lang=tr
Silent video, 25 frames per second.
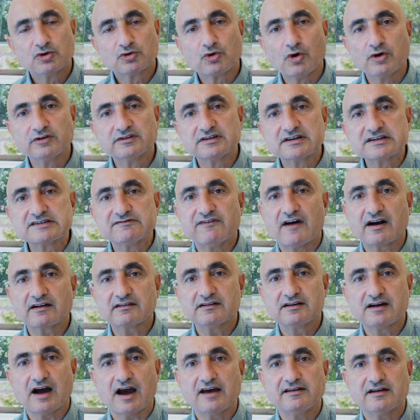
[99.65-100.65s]
Reuters
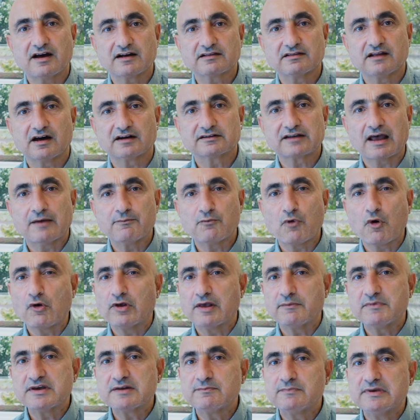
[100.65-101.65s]
farklı kaynaklardan
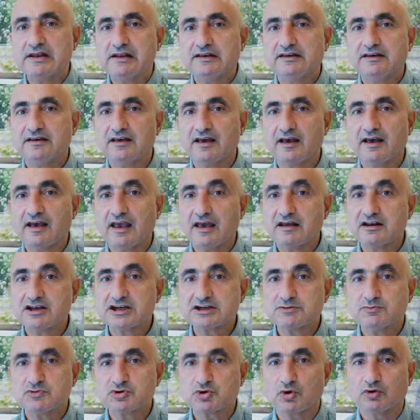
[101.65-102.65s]
böyle bir bilgiye
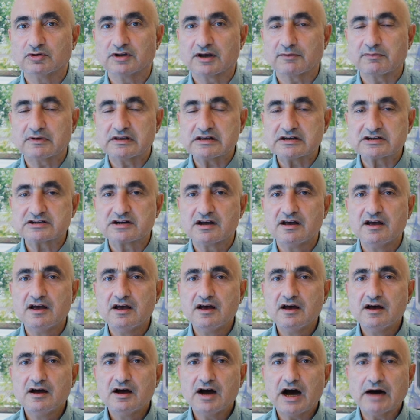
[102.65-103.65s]
erişmiş olabilir.
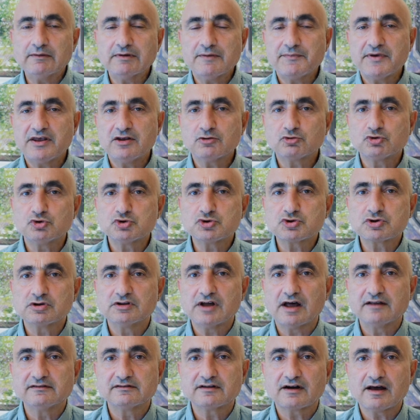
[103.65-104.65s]
Ama beni
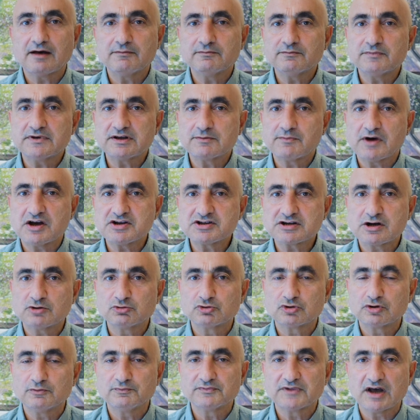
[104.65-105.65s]
kuşkulandıran bir
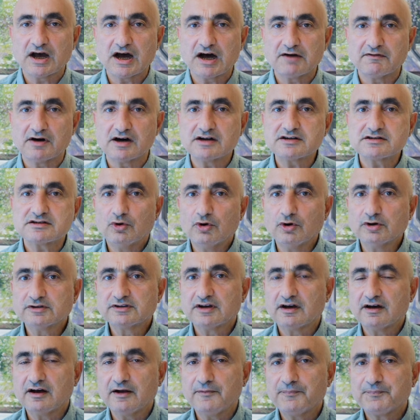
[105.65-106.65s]
başka durum daha var. O
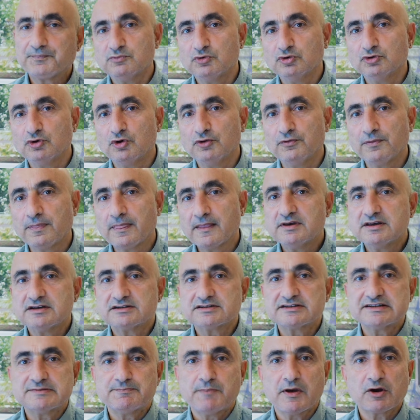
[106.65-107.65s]
da bunun bir
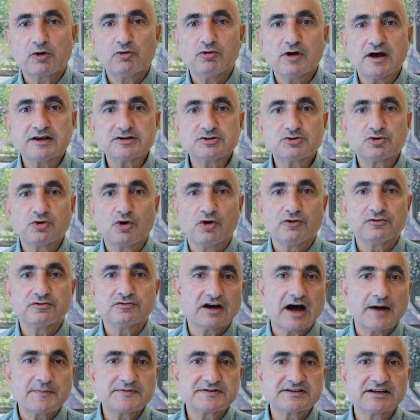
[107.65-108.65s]
spekülasyon
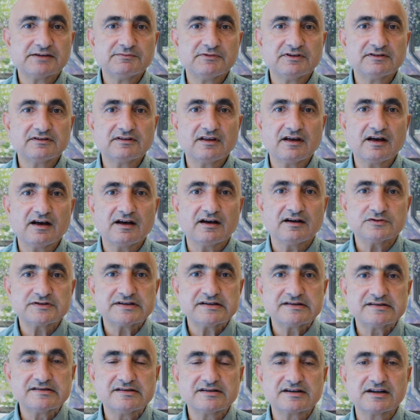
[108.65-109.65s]
kapsamında
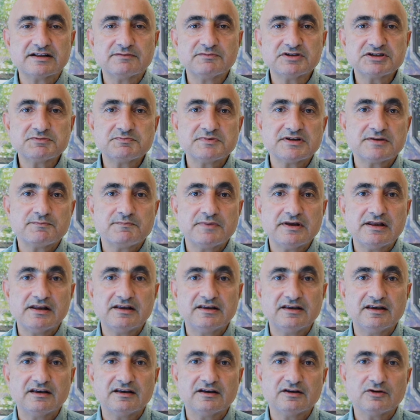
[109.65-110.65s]
sızdırılmış bir
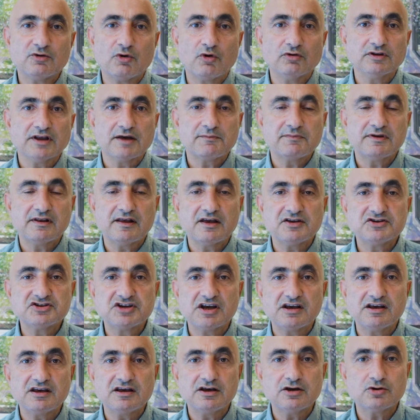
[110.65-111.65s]
bilgi
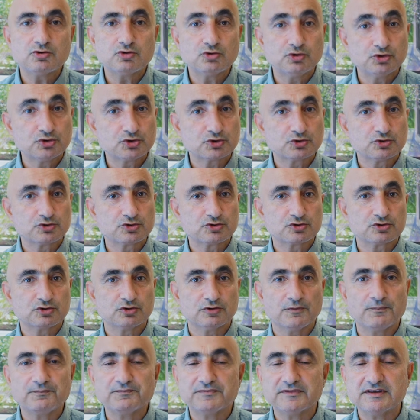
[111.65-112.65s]
olabileceği
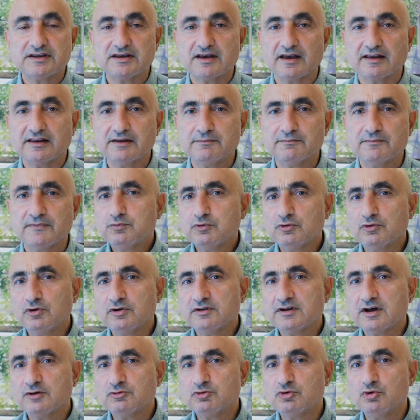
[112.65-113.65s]
kuşkusu diyelim.
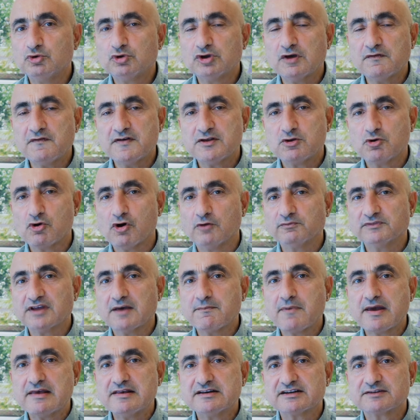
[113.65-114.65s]
Bunu da dünkü
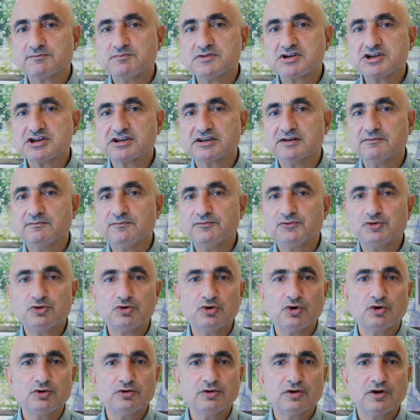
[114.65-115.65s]
videomda belirtmiştim.
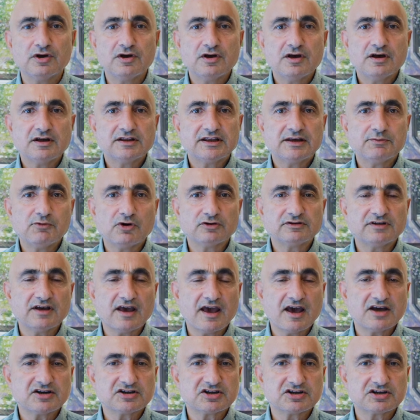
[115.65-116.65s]
Dün
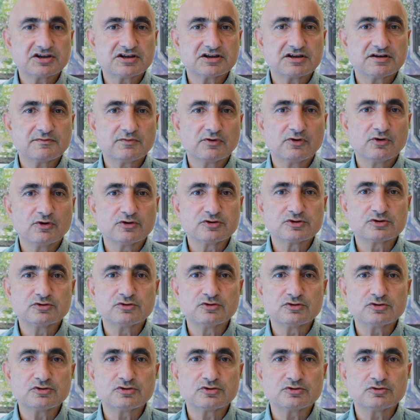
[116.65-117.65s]
Timothy Ash
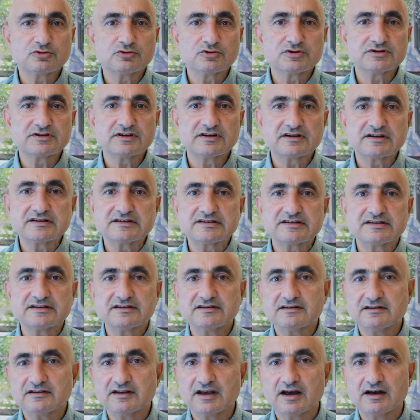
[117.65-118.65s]
biliyorsunuz uluslararası
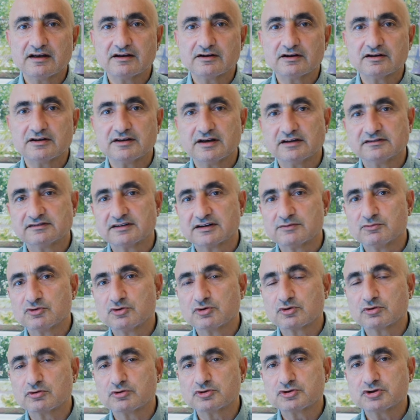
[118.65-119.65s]
yatırım
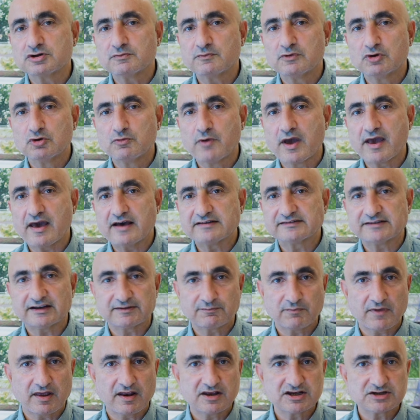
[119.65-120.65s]
kuruluşu Blue Bay
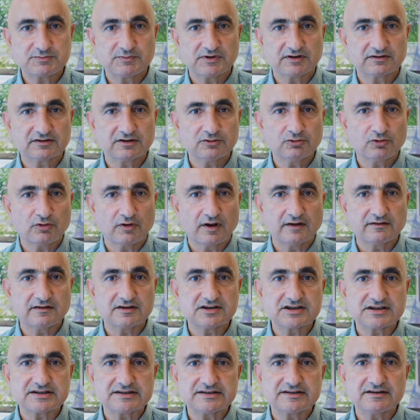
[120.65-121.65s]
Asset Management'ın
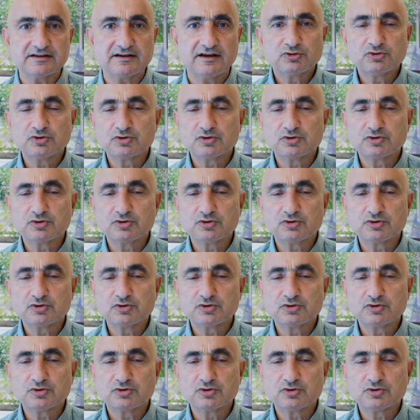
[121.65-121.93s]
yöneticisi.